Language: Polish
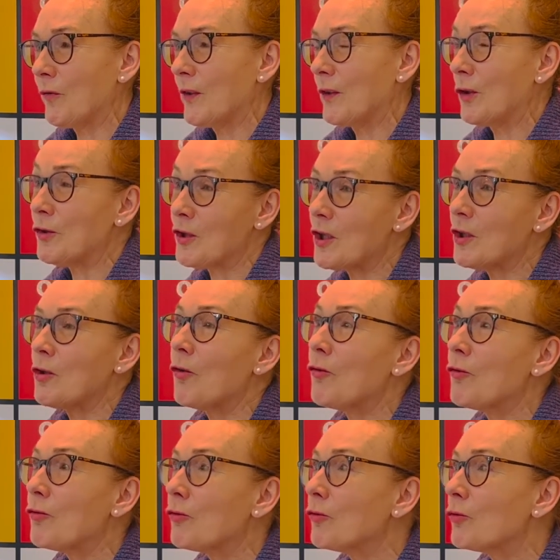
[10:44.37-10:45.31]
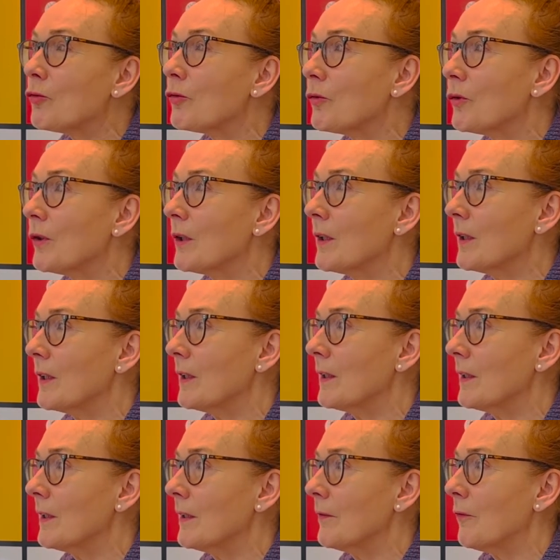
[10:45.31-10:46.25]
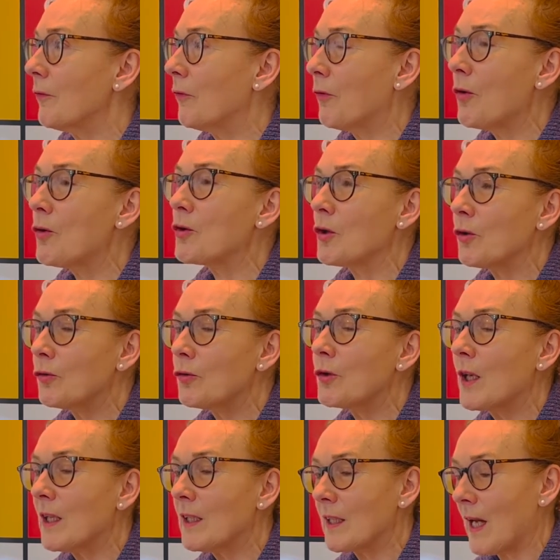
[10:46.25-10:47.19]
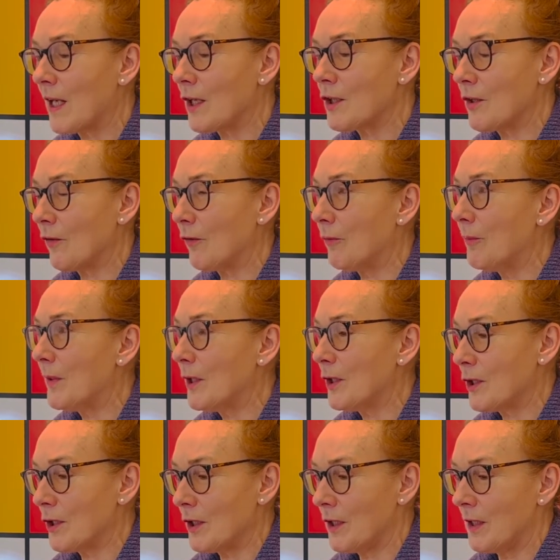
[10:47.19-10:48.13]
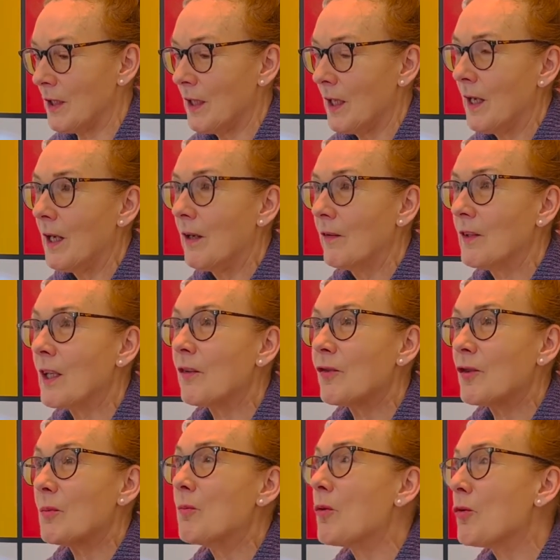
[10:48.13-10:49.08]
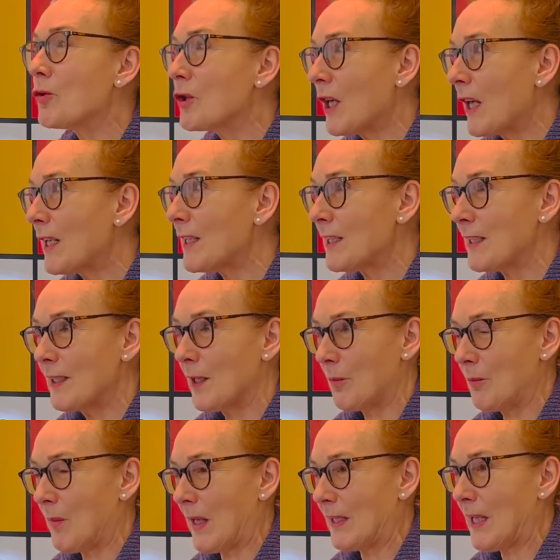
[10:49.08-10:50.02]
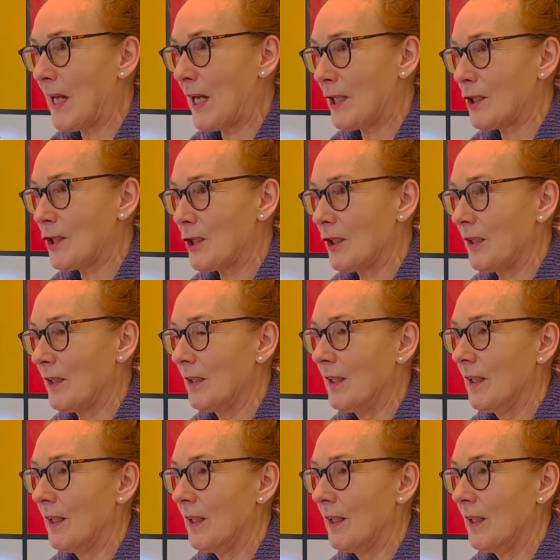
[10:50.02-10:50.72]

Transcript: to zresztą y, funkcjonuje także w myśli tych współczesnych badaczy,